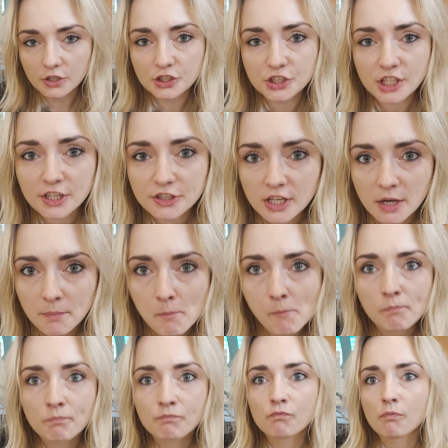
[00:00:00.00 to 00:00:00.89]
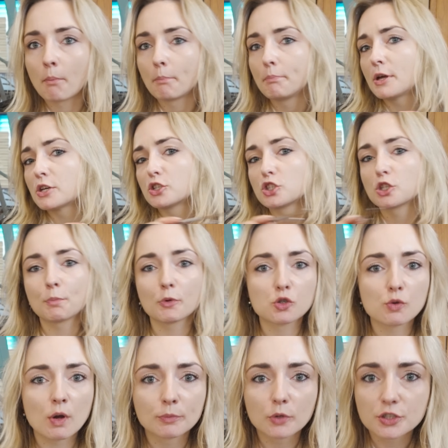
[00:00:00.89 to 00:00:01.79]
Sezam. Pierwsze co
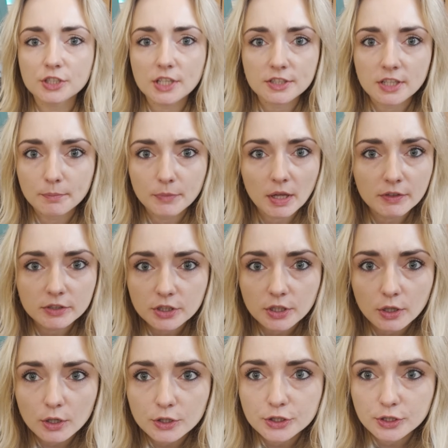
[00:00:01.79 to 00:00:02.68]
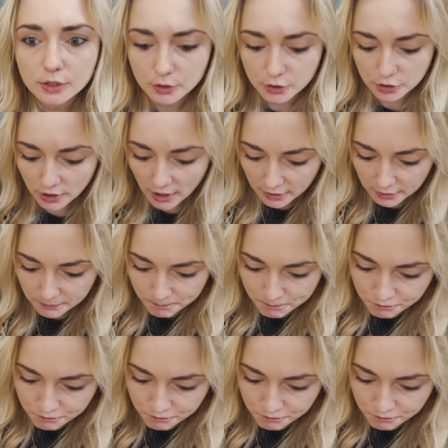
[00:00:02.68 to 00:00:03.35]
poczułam to sezam, nawet Naprawdę? nie ostroż, tak.